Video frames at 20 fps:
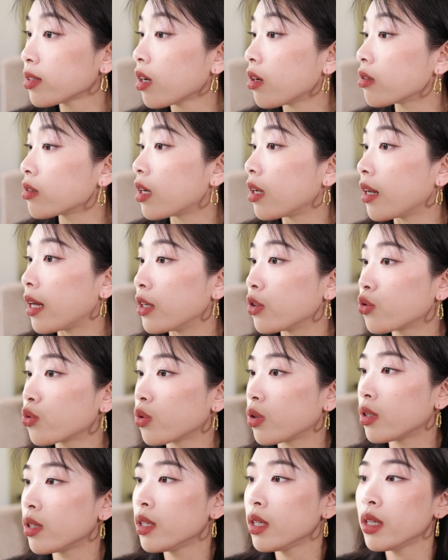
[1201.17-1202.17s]
效上来
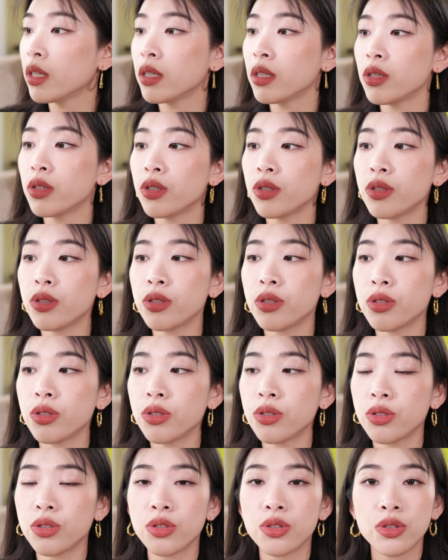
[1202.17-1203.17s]
说，
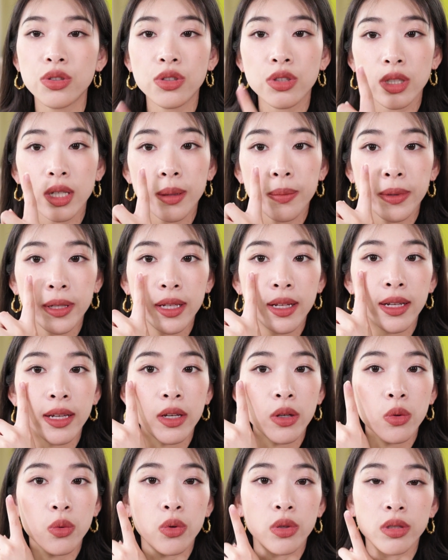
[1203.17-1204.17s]
这边
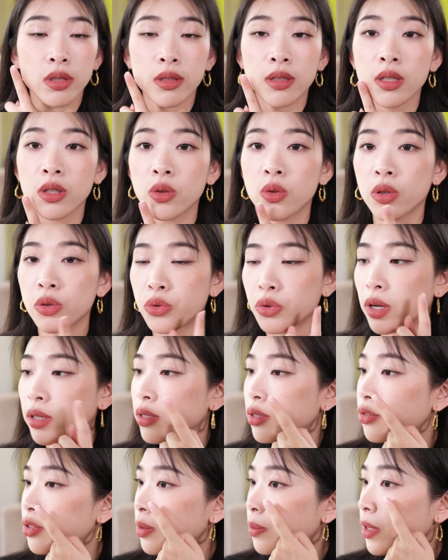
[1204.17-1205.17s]
脸我是定过妆
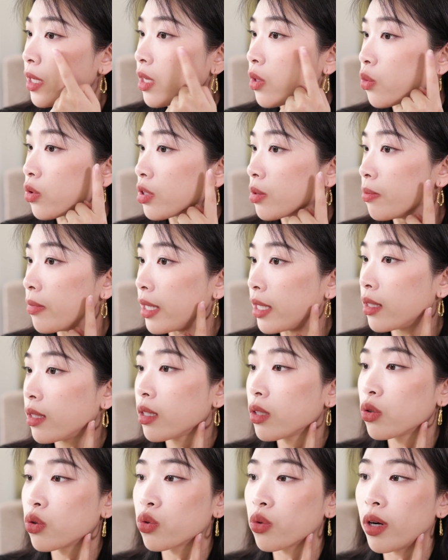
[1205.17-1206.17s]
的，这边脸我是没
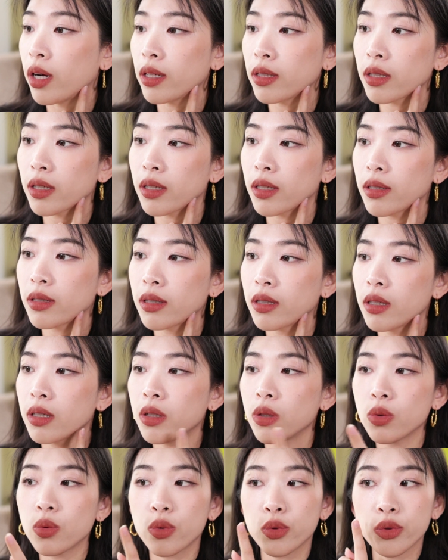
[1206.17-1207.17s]
定妆的。
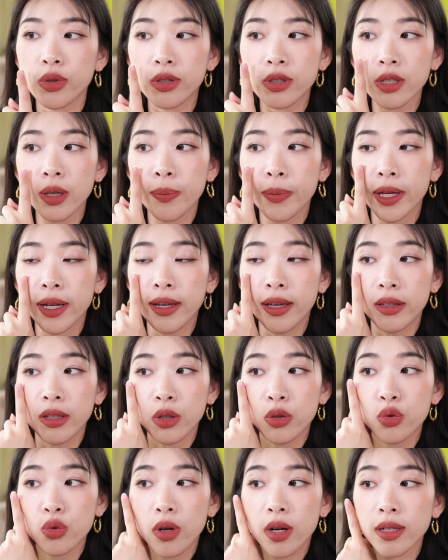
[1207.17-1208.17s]
我觉得这边脸
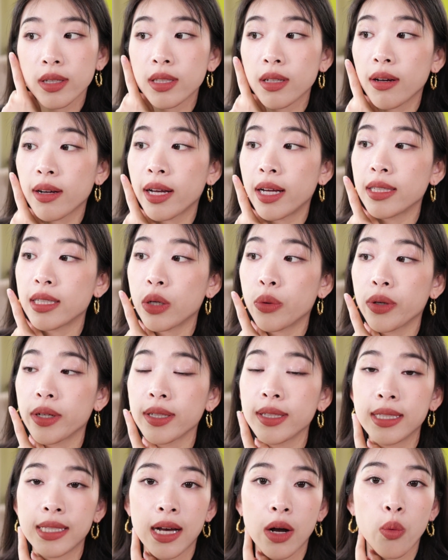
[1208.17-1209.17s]
的妆效看起来会
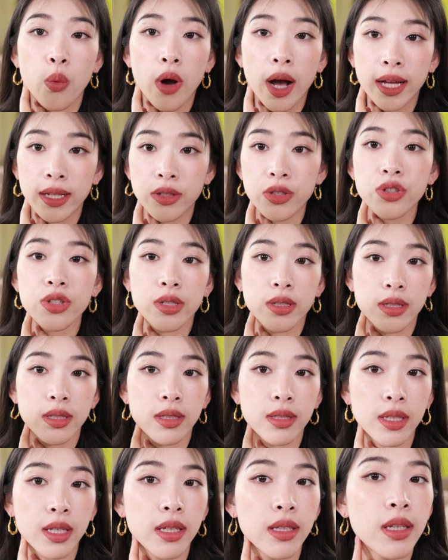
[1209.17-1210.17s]
更加完整
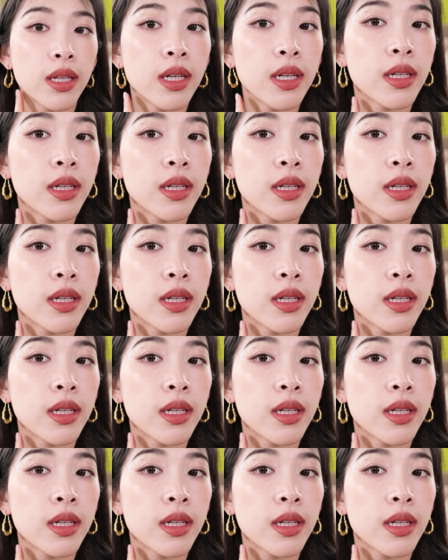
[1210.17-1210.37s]
一点，